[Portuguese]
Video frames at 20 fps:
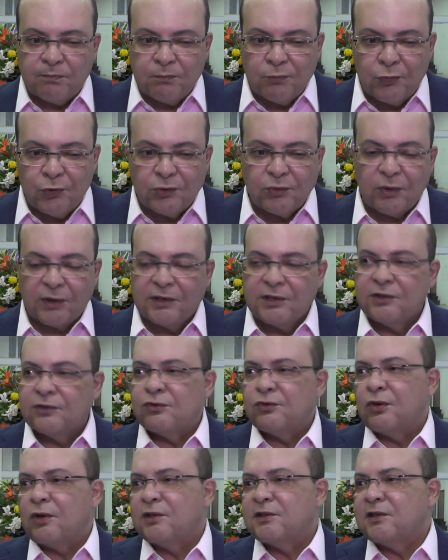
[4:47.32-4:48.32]
muito
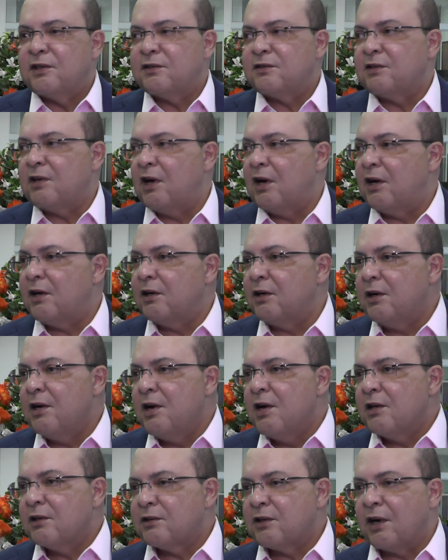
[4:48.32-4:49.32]
atenciosa a essa área,
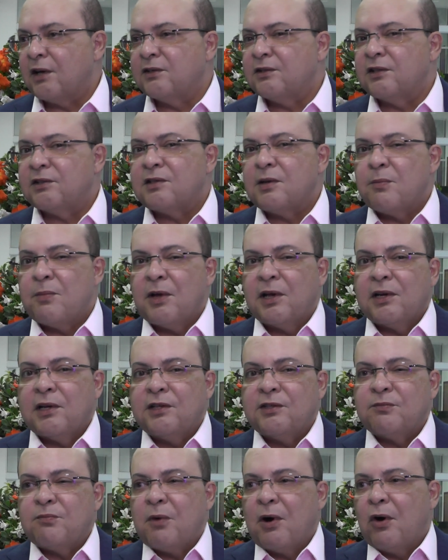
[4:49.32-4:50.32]
traz essa
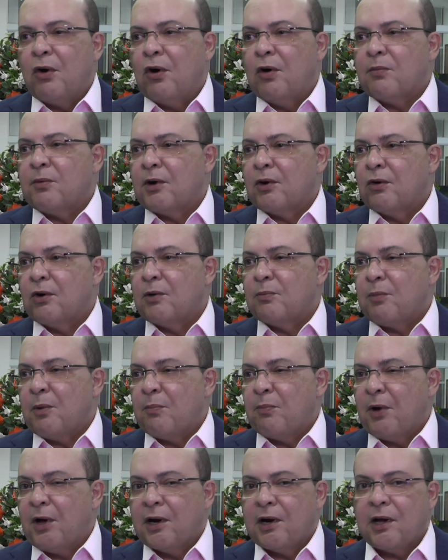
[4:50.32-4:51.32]
belíssima obra agora
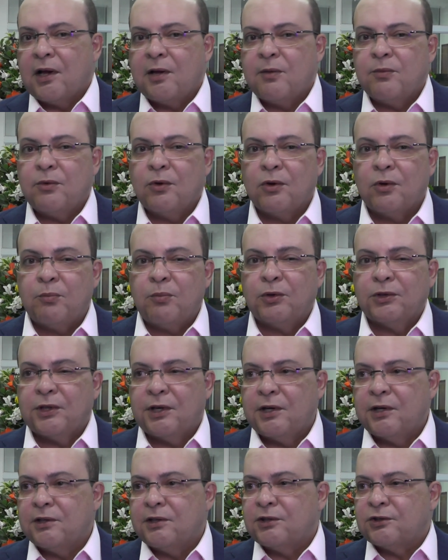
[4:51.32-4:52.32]
para Parnaíba e eu não
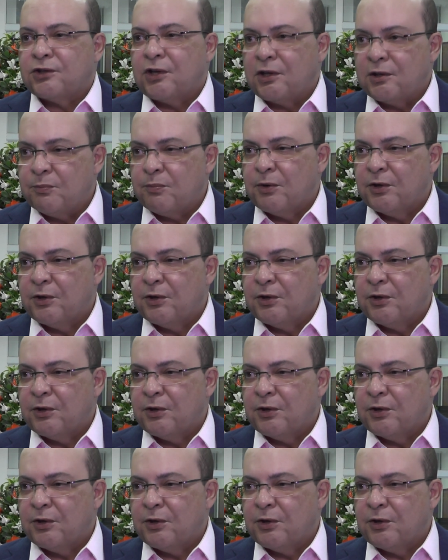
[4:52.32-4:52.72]
poderia deixar de